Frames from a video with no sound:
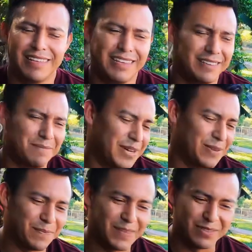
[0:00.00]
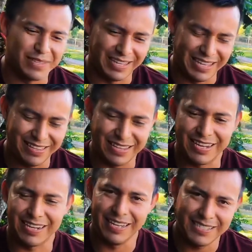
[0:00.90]
y bueno, este
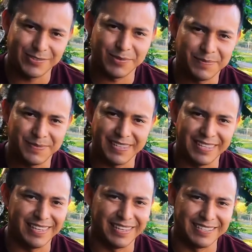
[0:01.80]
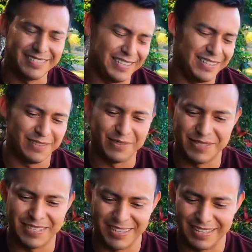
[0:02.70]
agarré eso y dije, sí,
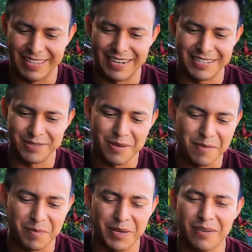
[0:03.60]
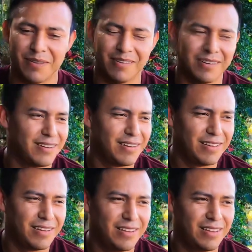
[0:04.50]
yo sé que tiene razón, pero
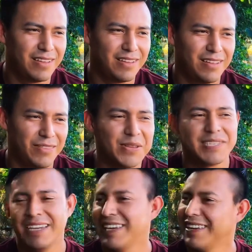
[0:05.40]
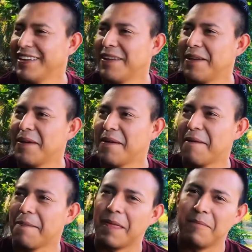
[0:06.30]
no sé.
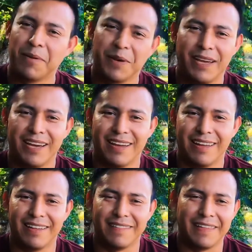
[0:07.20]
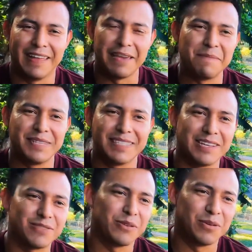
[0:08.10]
Voy a a
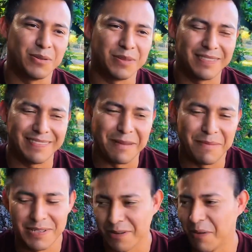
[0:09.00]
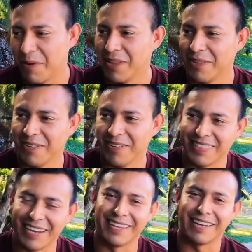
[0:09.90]
empezar solo, tal vez solo hablando
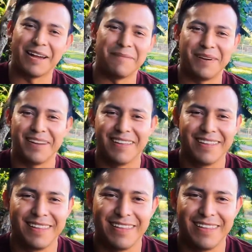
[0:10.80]
tras de cámara,